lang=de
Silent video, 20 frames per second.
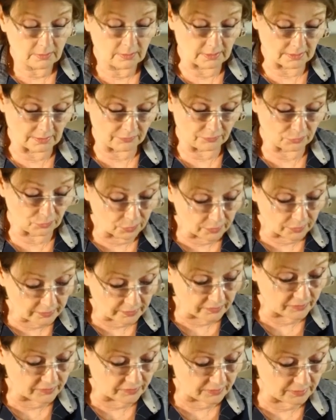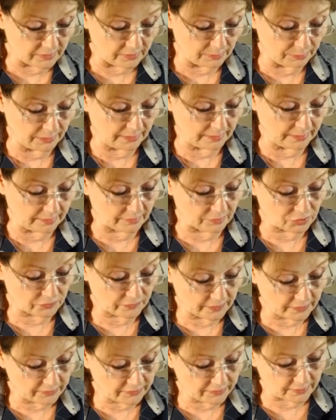Da freuten sich die beiden
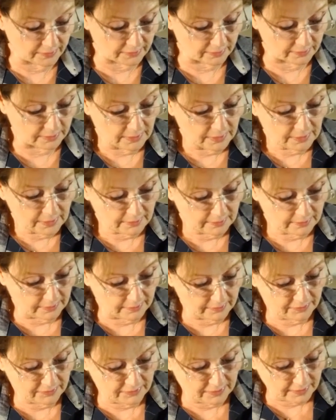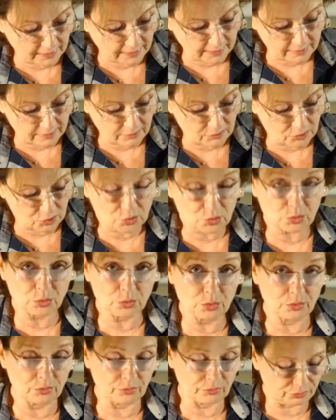Schwestern, denn sie hatten
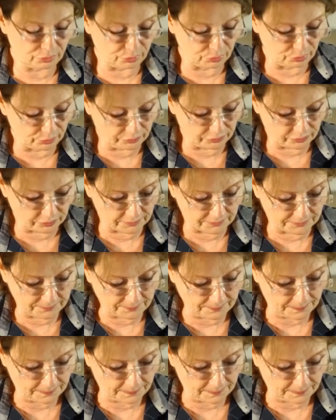schöne Füße.